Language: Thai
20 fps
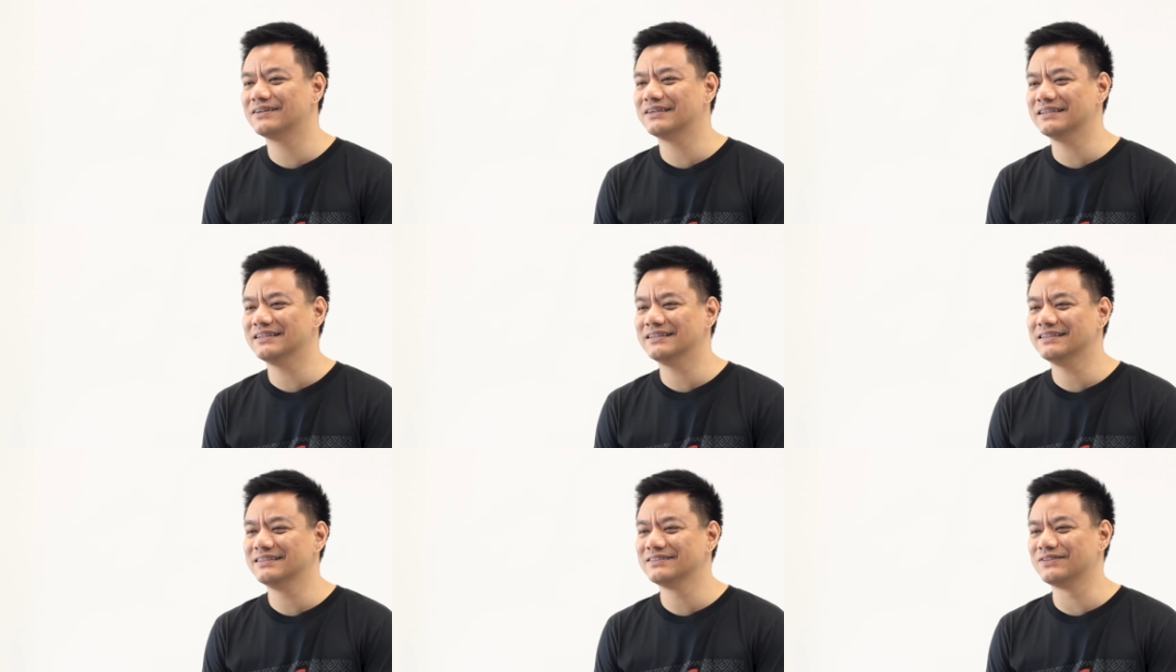ก็
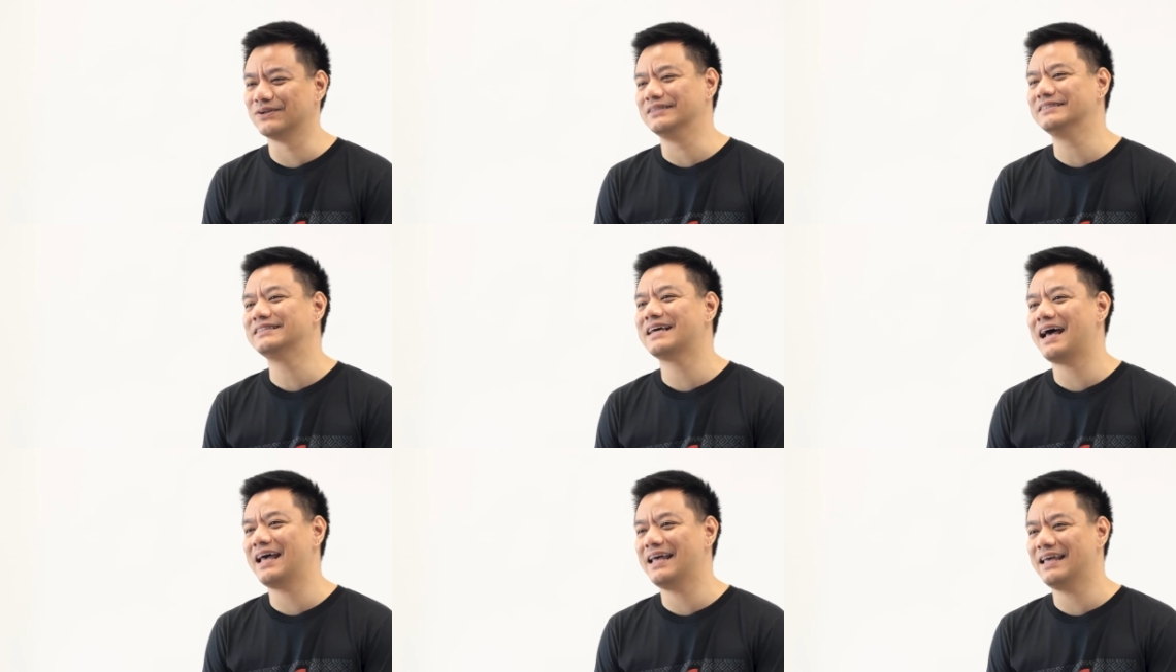ส
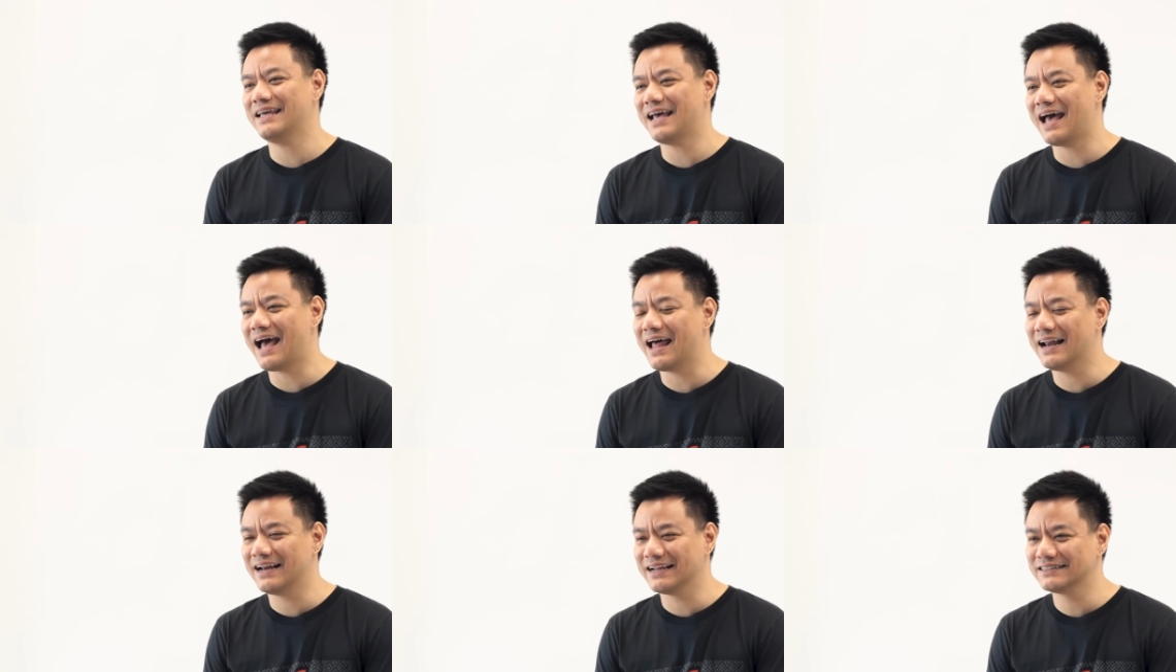นใจ
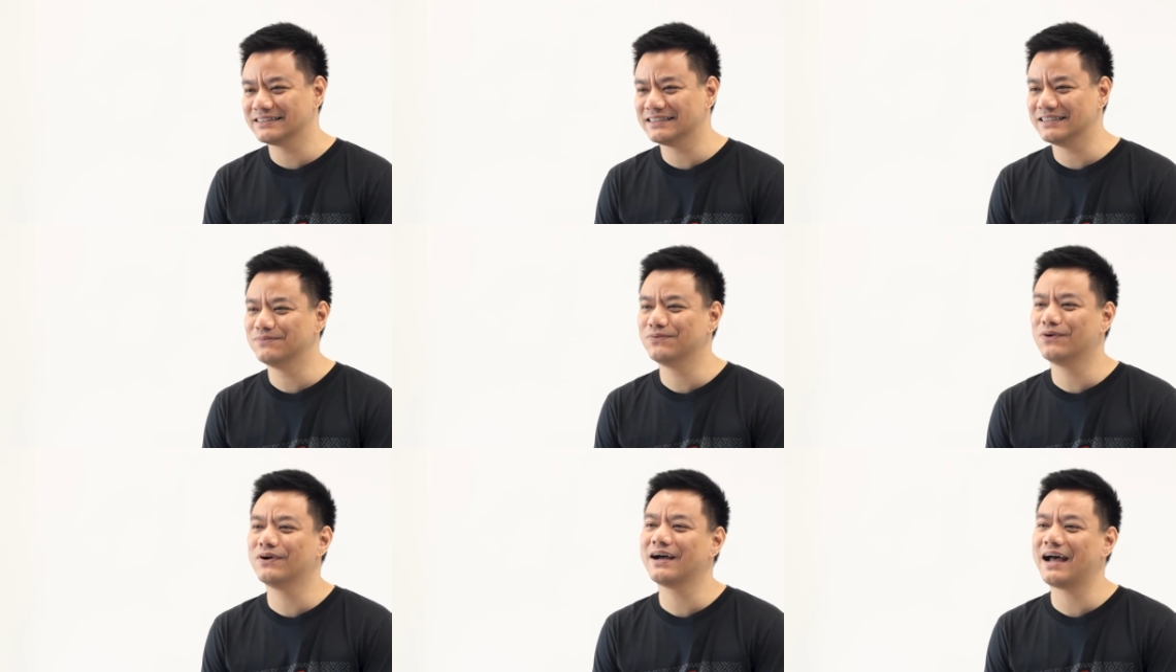อ่านหนัง
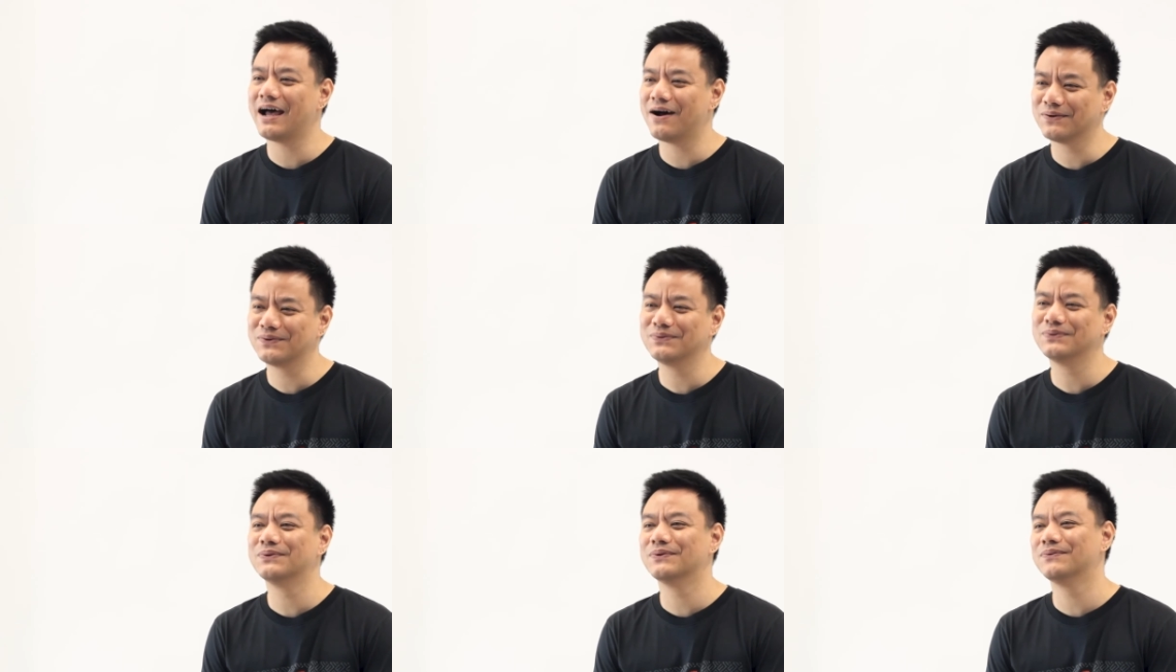สือพวก
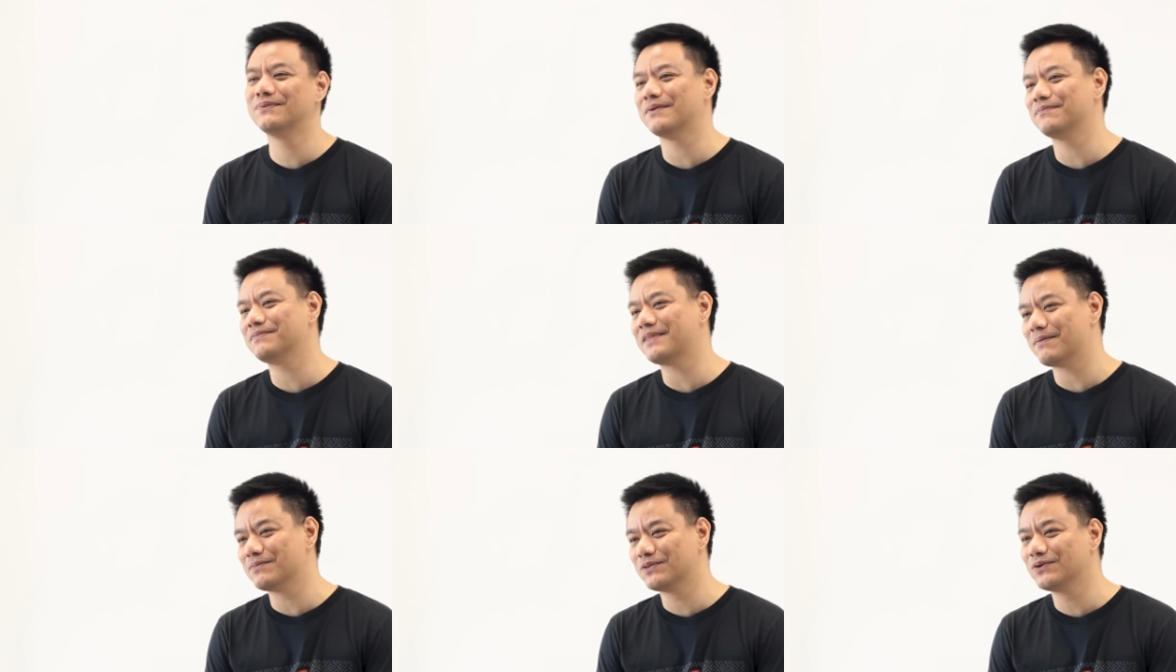how to
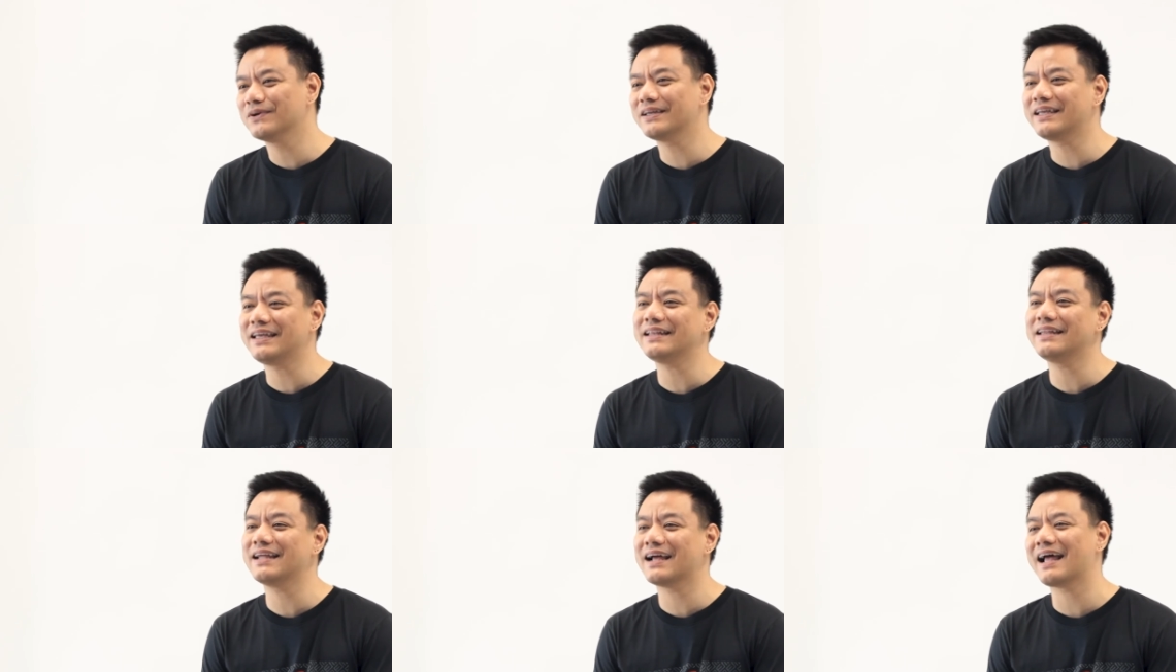แบบทำธุร
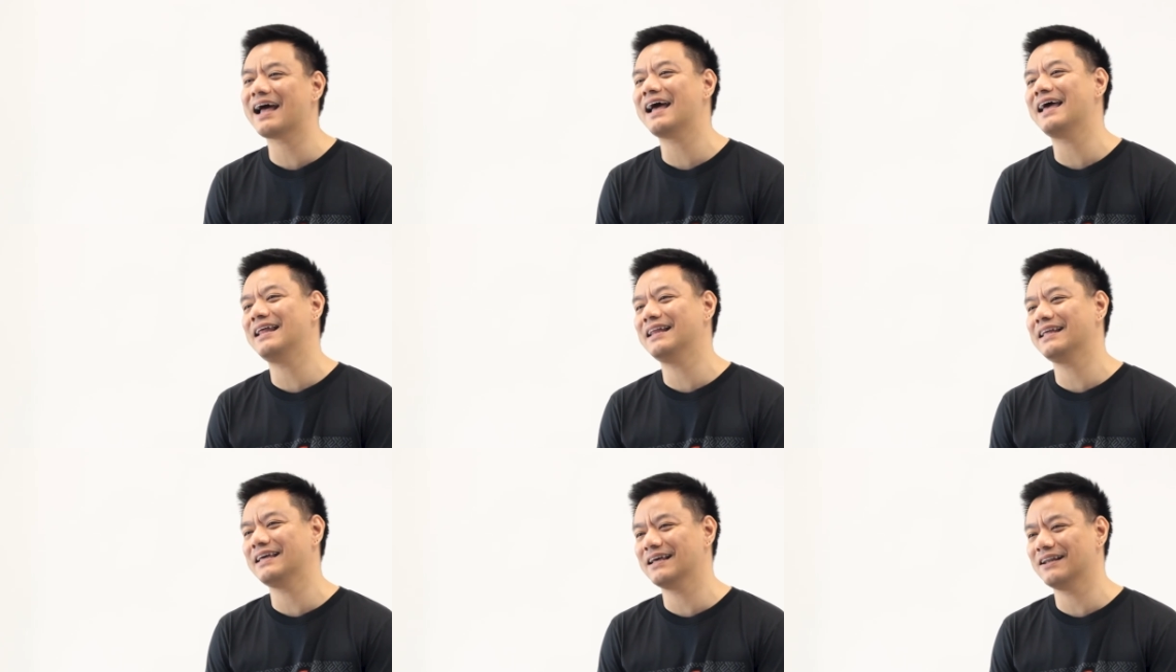กิจยังไง
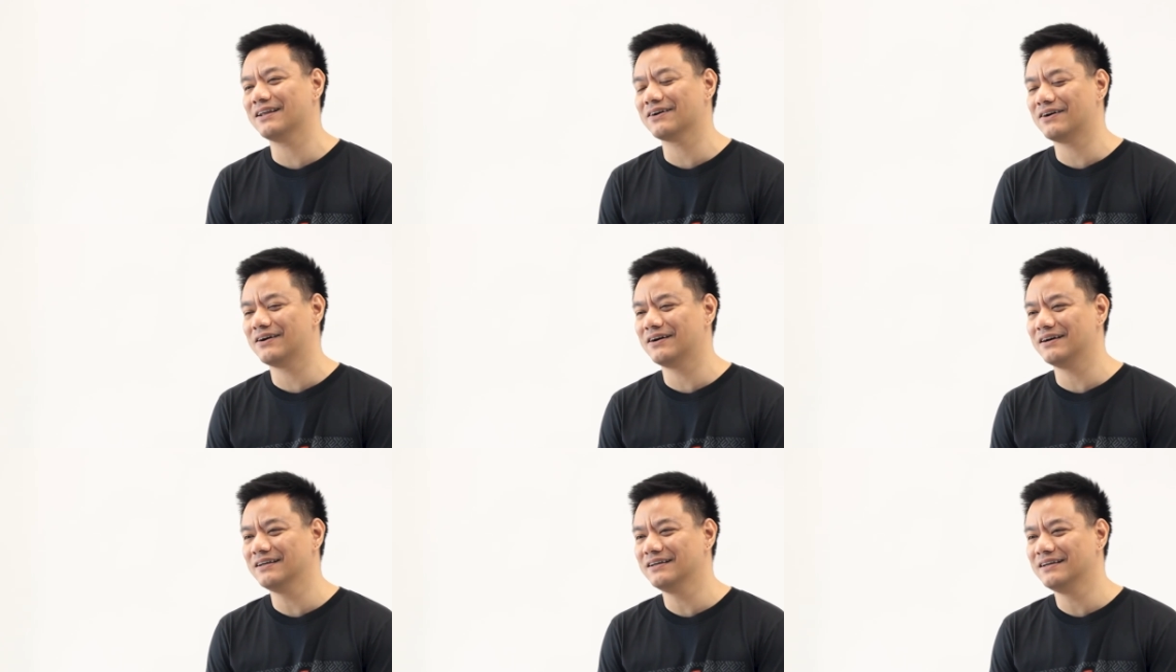อะไรเงี้ย
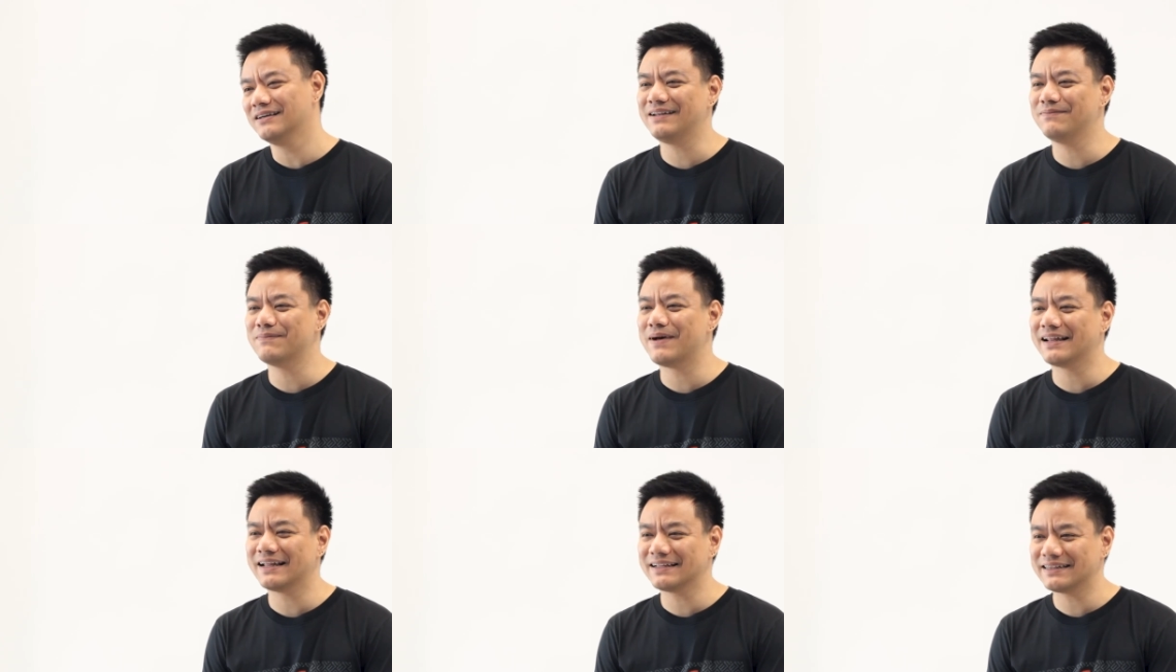แล้วก็
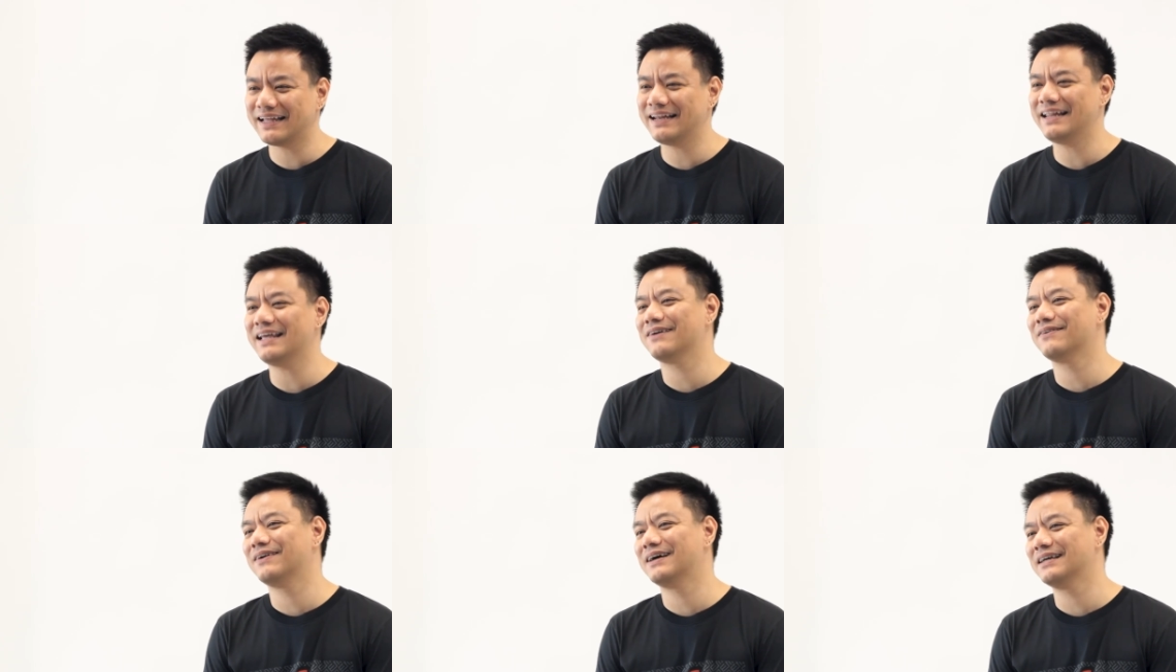คิดมาตั้ง
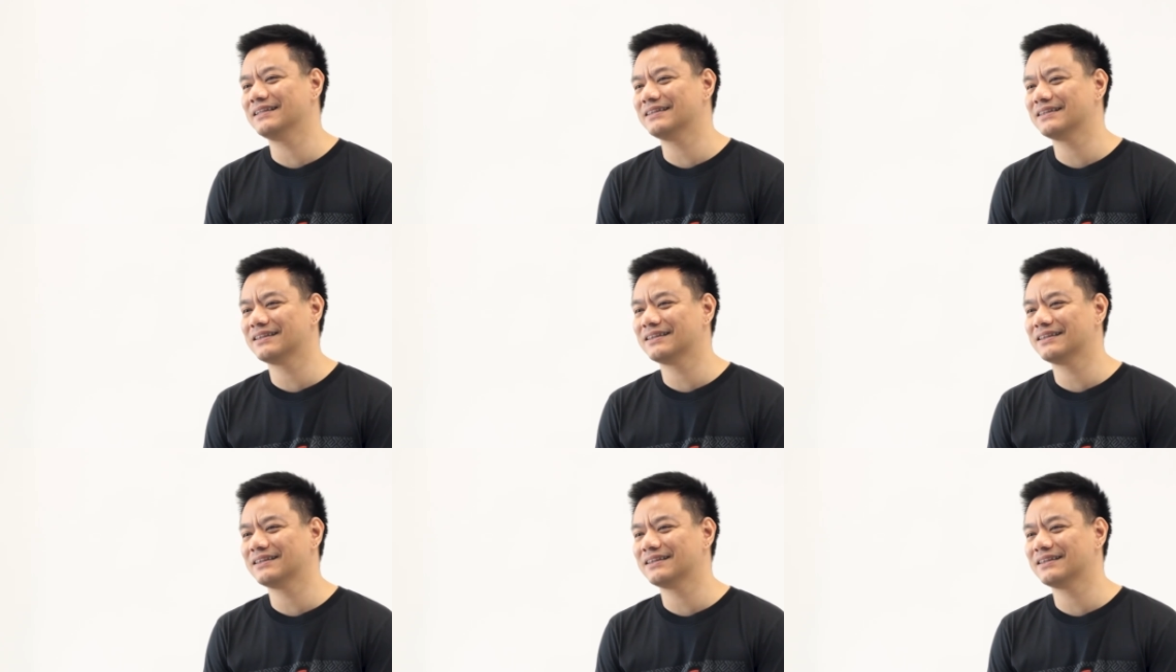แต่เด็กว่า